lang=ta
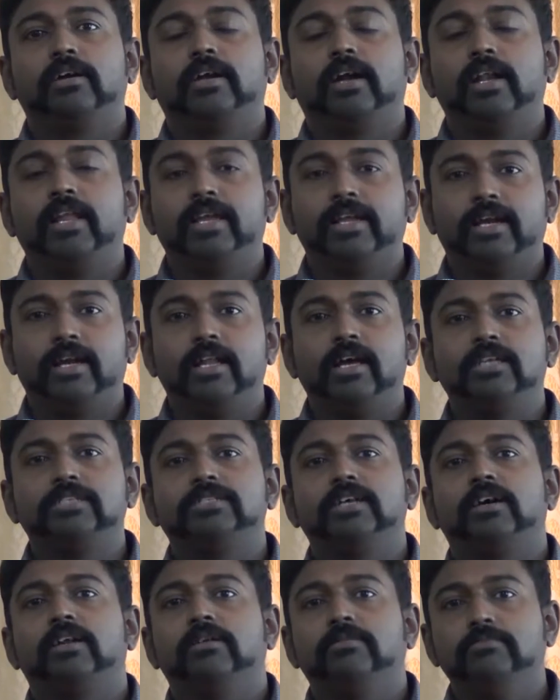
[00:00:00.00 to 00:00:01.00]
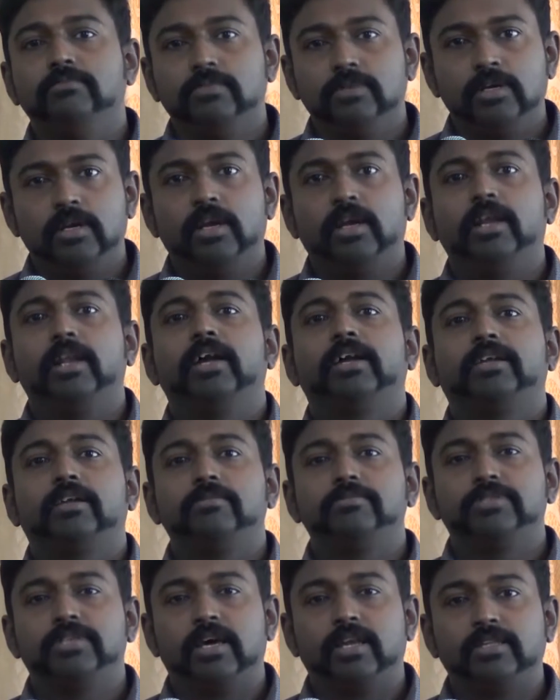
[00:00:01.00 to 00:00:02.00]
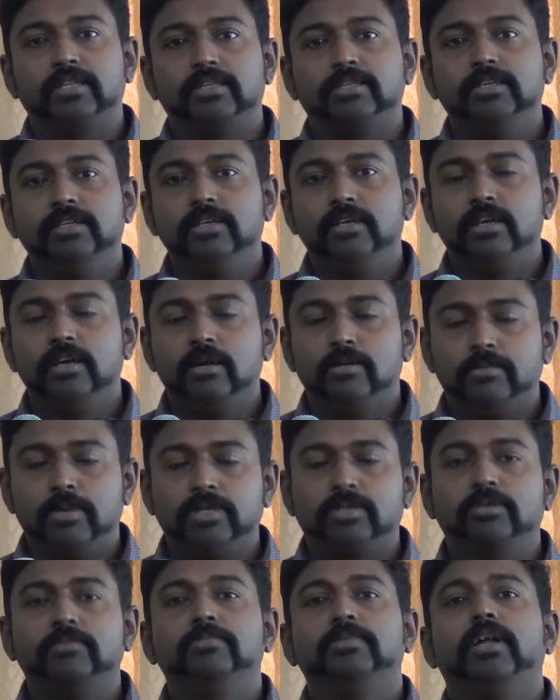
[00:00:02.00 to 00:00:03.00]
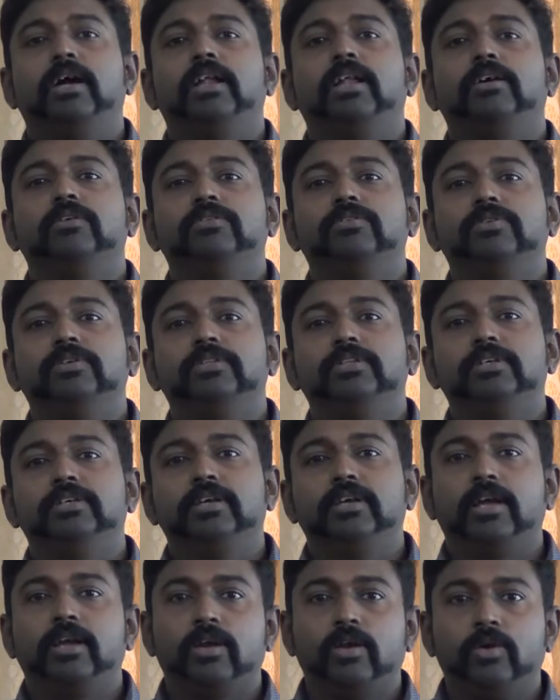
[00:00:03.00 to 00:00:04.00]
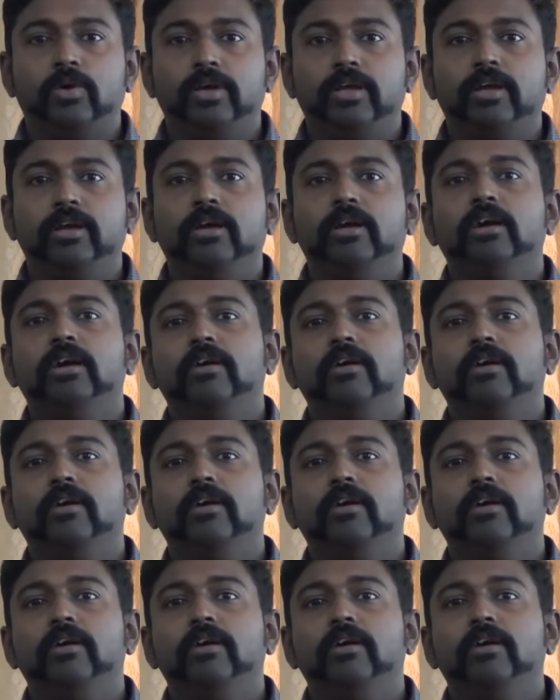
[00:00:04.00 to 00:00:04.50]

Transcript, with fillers: கலை கலாச்சாரம் இலக்கியம் சார்ந்தது மற்றும் நாலாவது வந்து எங்களுடைய